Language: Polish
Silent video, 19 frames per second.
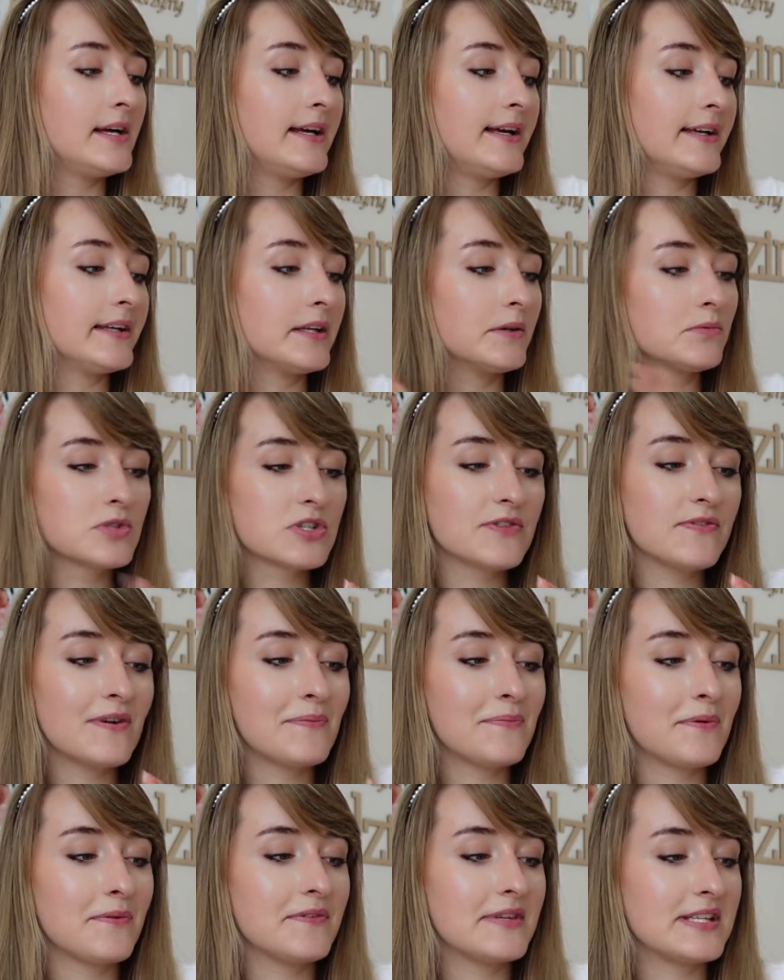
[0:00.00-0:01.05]
E, I muszę
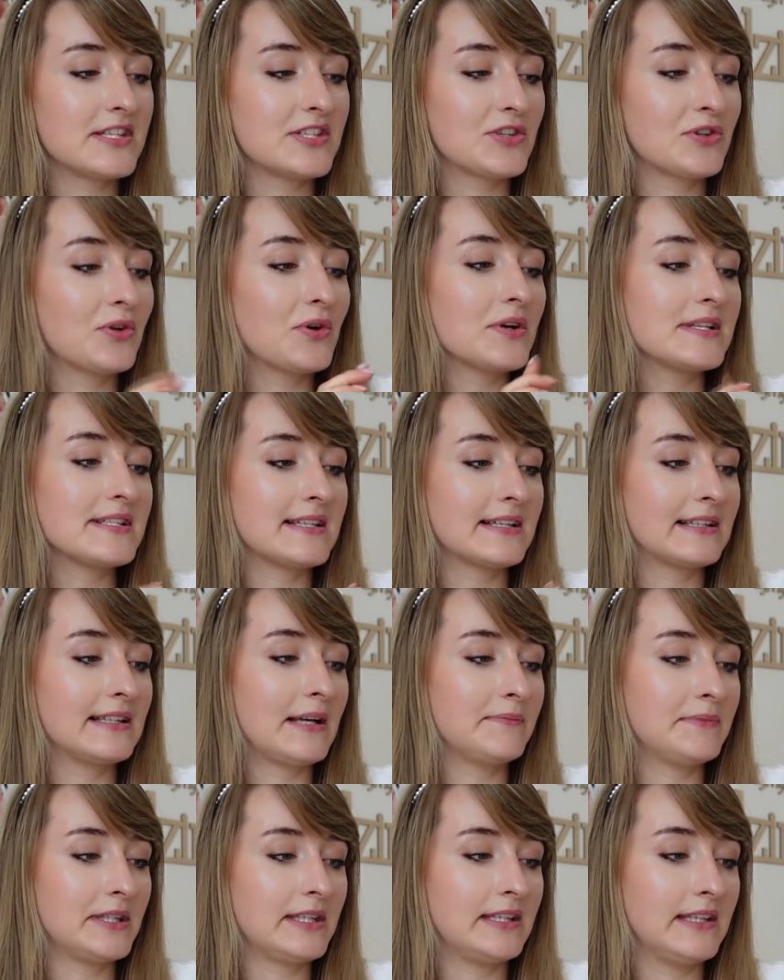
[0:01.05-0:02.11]
Wam powiedzieć, że to jest jak
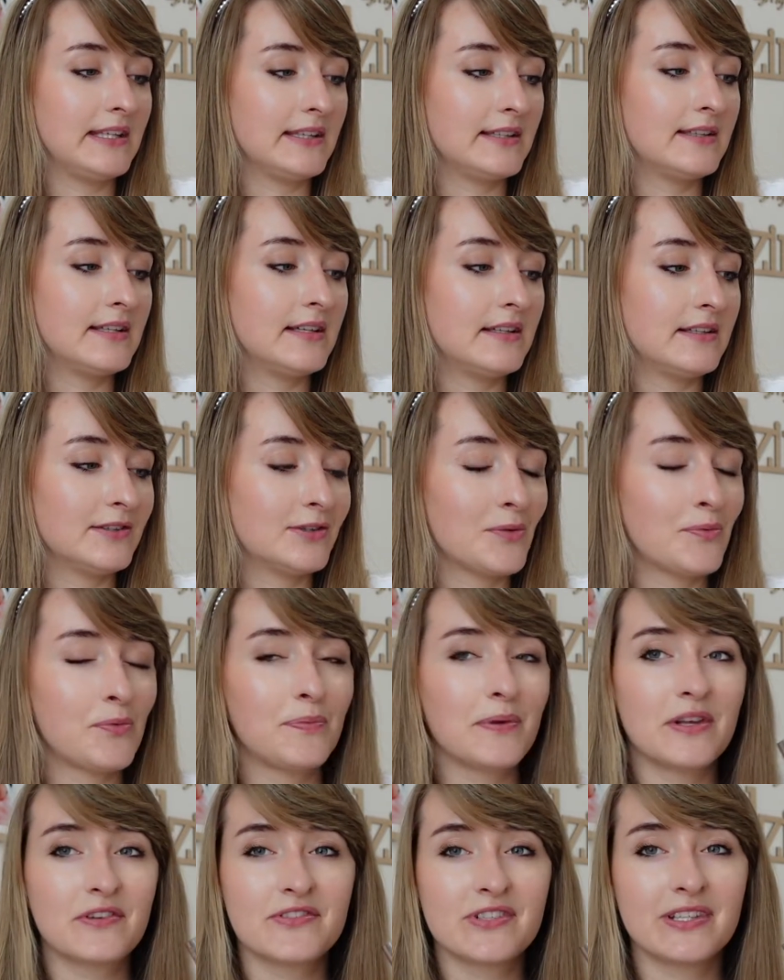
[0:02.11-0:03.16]
dla mnie hit. E, to był
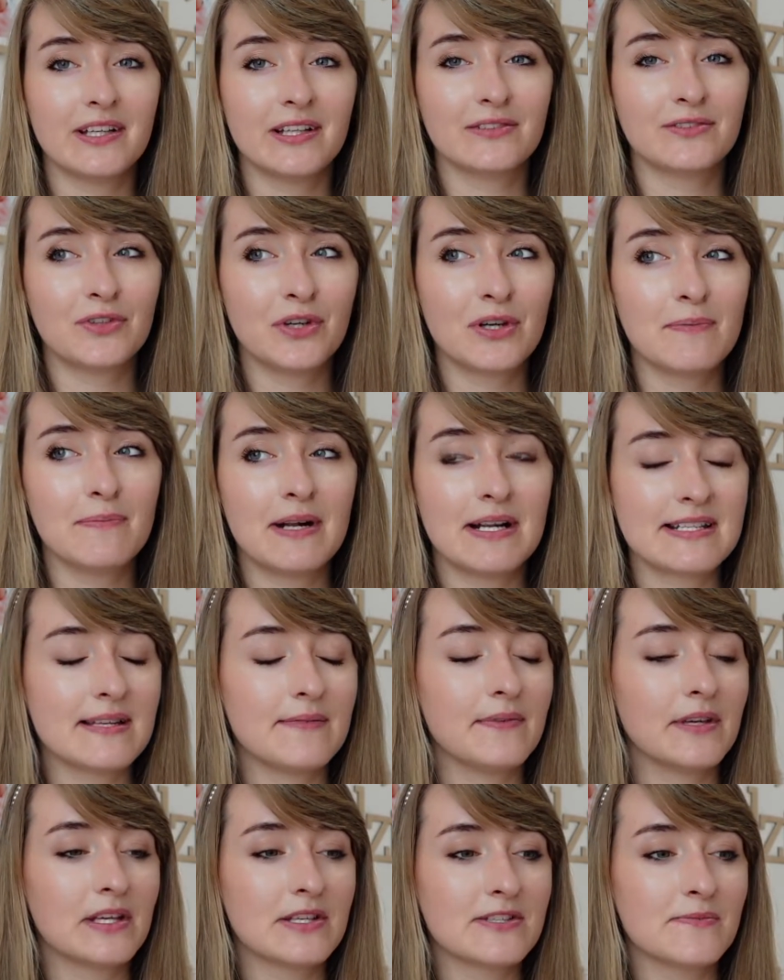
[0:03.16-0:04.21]
pierwszy tak drogi
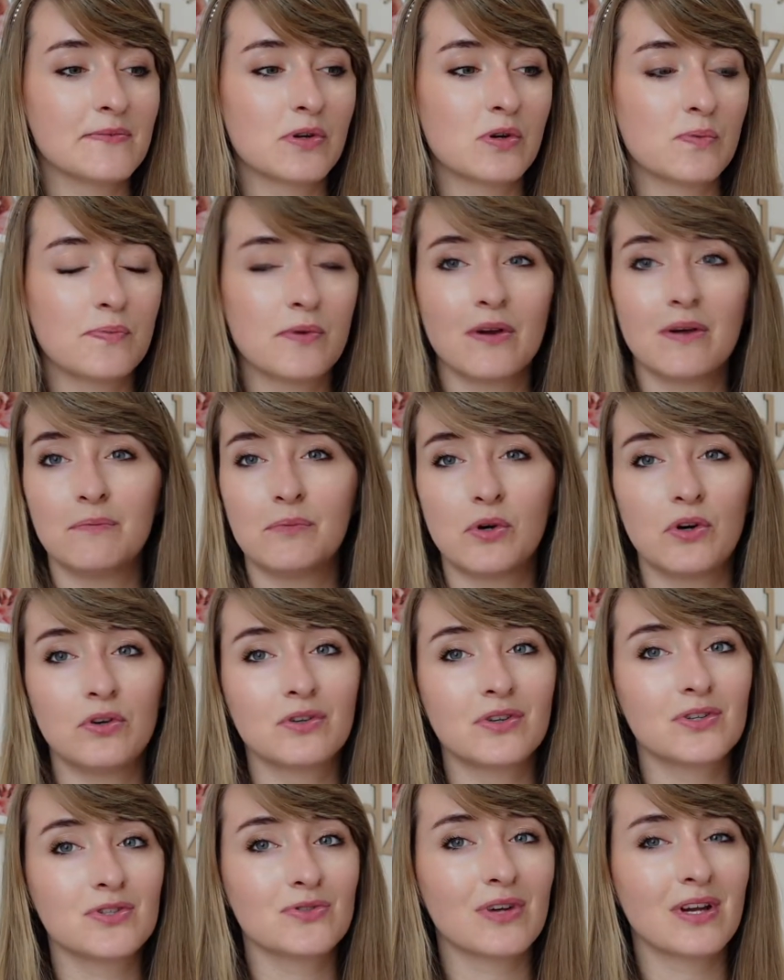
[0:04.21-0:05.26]
balsam, jaki sobie kupiłam, bo
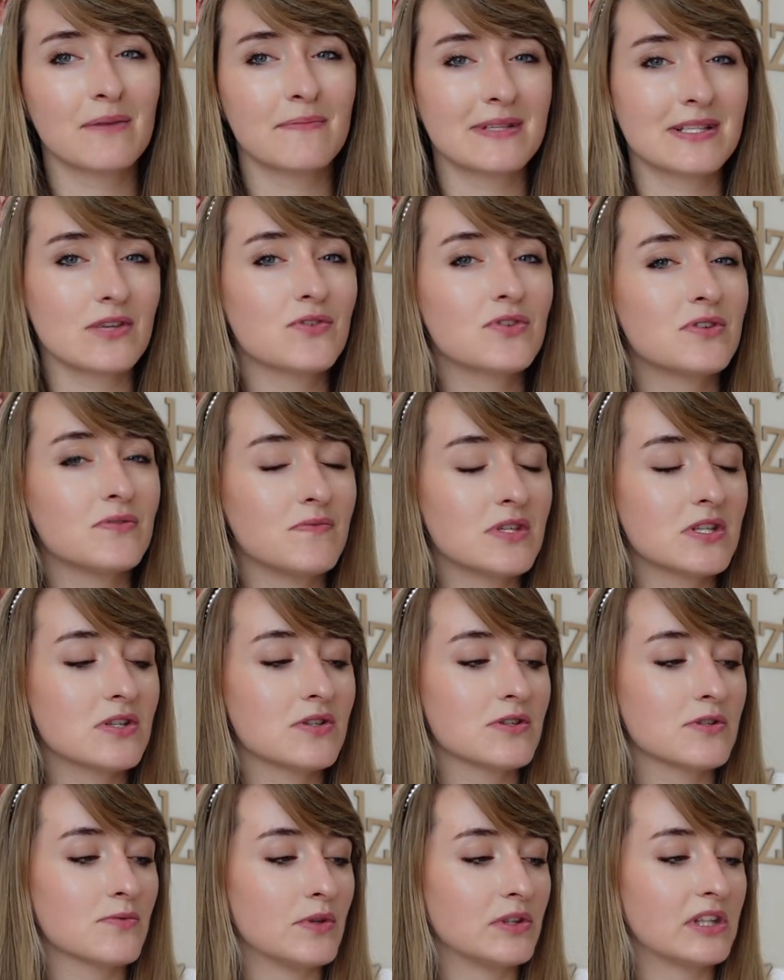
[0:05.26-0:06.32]
on kosztuje chyba
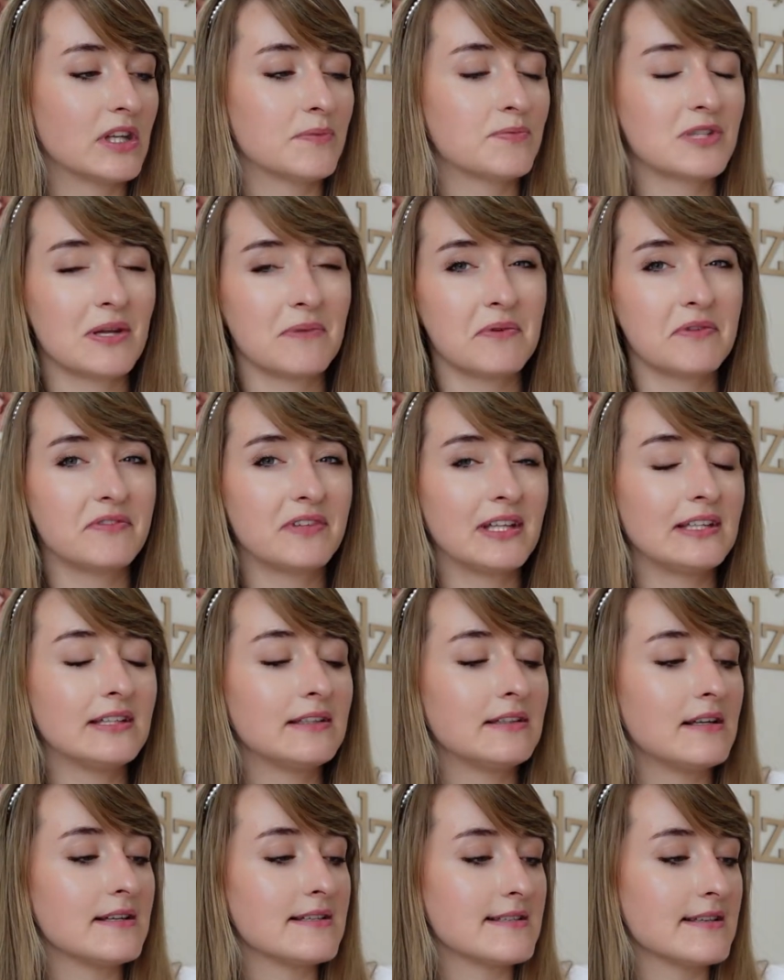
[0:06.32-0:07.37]
80 zł, przynajmniej wtedy
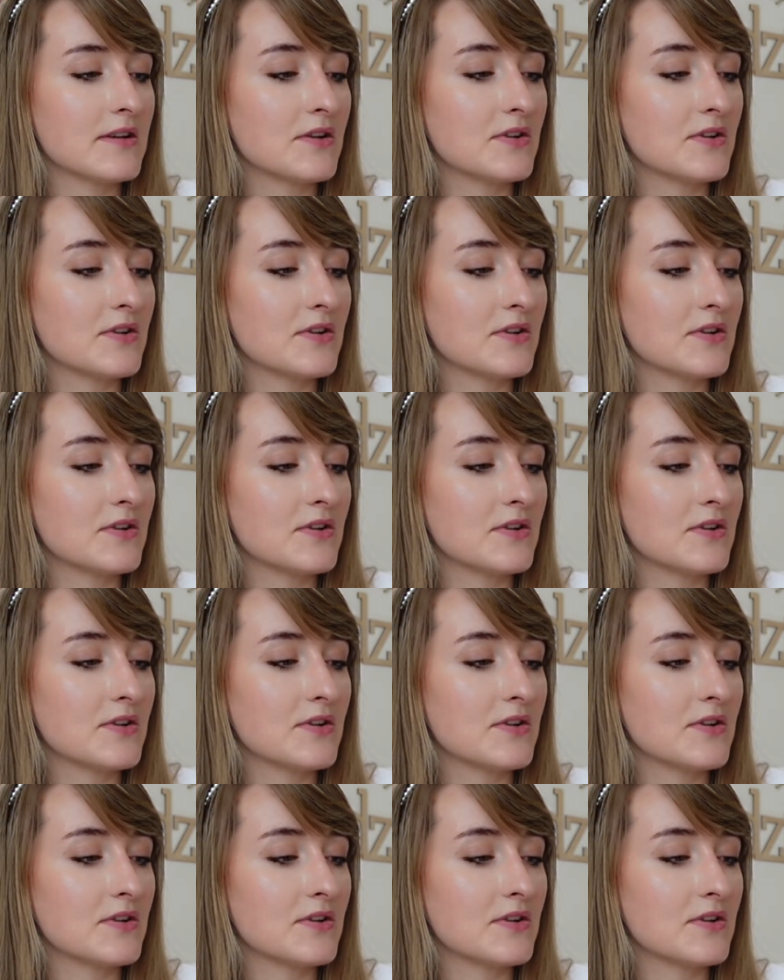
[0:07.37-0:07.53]
tyle za